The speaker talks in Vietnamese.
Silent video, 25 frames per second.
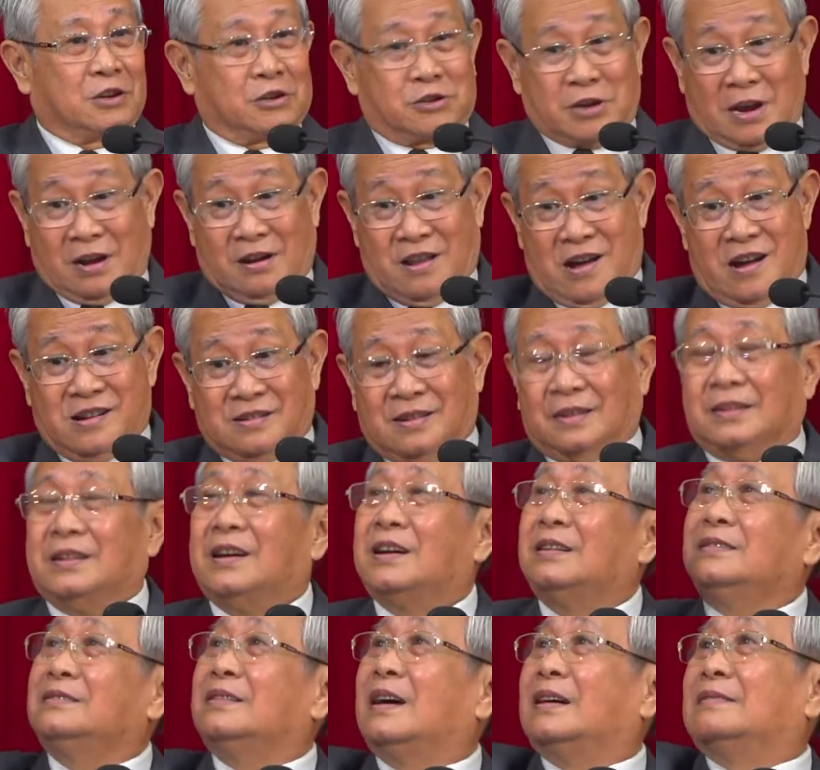Sự sáng lớn nó
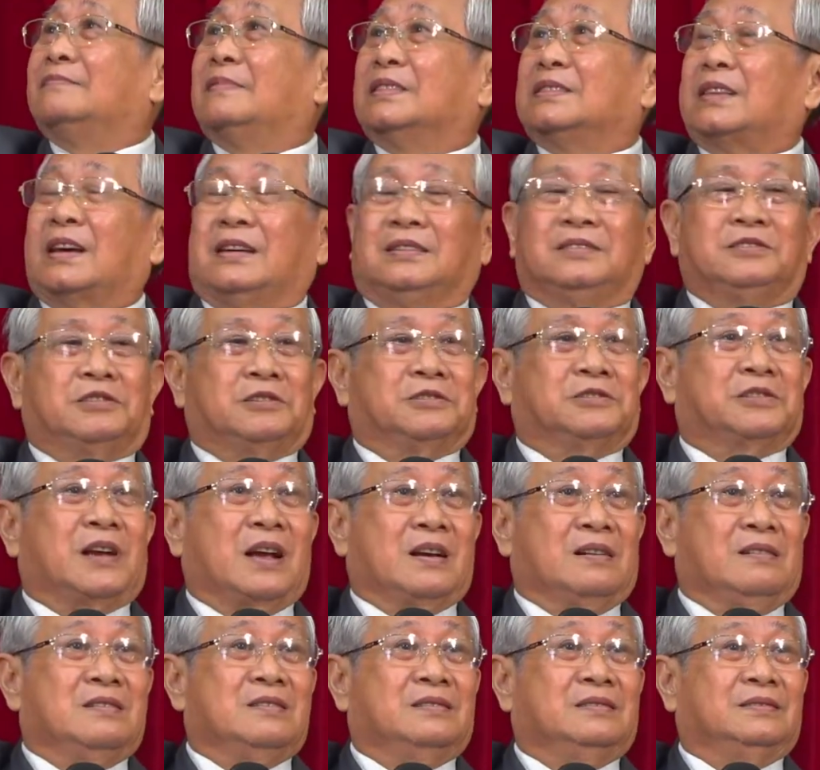đến là và thấy sự
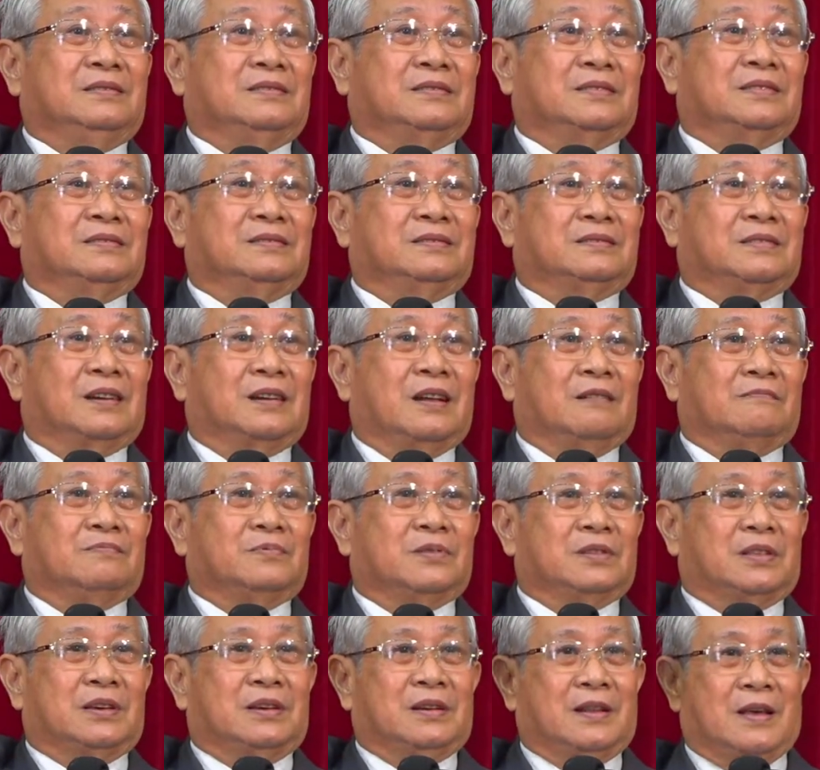sáng lớn ở trên trời
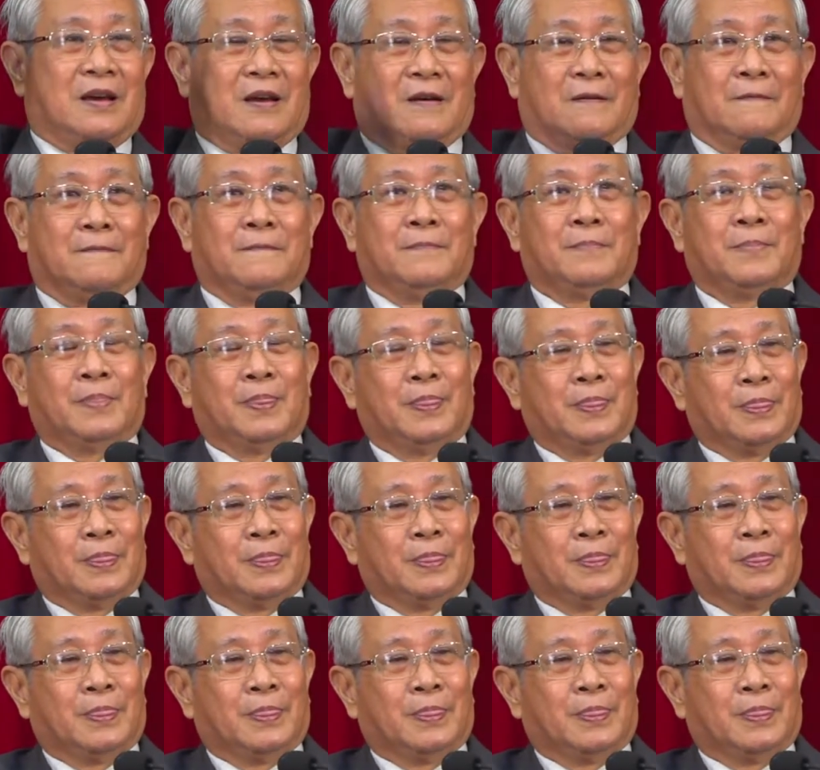đông như thế nào.